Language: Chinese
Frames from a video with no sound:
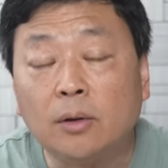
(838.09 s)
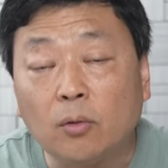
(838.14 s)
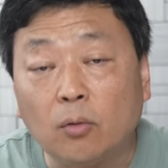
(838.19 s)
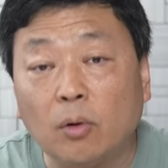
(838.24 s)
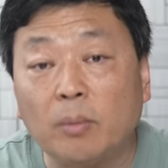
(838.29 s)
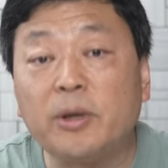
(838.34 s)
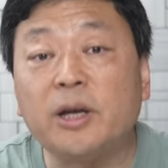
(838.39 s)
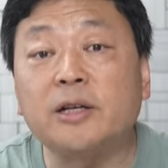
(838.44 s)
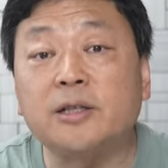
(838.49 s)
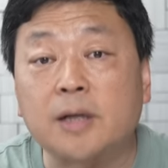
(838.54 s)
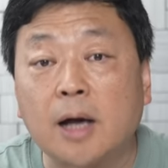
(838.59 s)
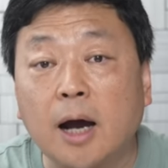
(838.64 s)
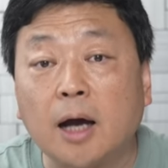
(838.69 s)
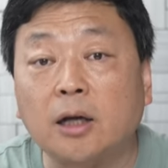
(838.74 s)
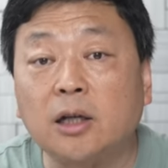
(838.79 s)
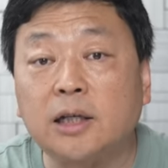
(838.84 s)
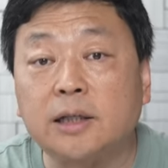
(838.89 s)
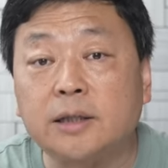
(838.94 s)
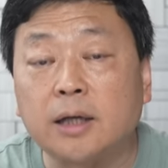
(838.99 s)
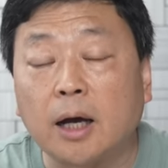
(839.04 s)
我们也查
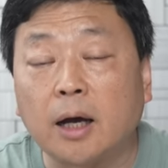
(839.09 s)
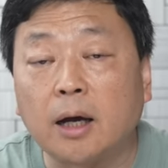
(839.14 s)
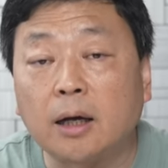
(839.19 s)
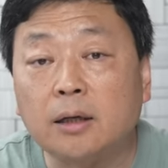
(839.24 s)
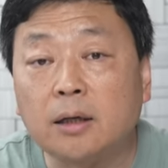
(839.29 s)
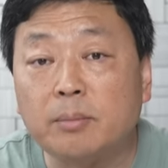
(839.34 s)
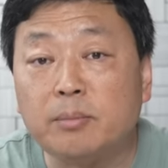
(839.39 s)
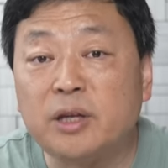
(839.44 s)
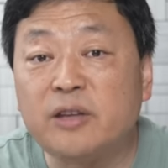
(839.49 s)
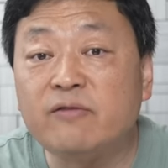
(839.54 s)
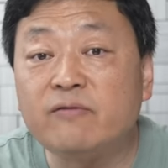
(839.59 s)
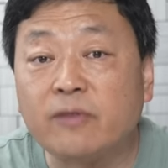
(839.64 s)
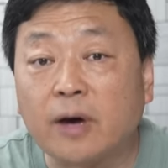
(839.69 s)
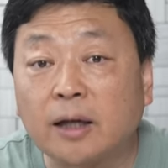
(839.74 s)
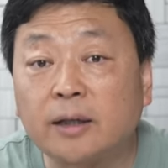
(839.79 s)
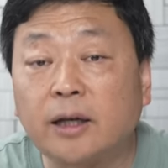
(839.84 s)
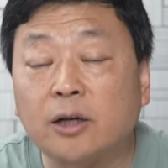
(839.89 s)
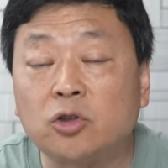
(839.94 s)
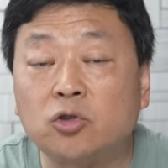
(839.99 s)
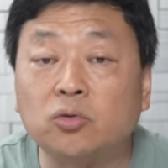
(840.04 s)
了一下，那民
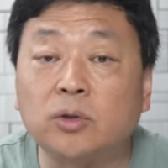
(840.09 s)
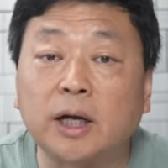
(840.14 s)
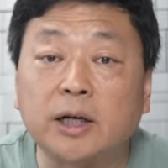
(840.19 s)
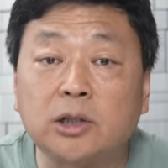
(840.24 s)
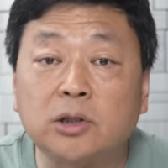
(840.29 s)
法典出台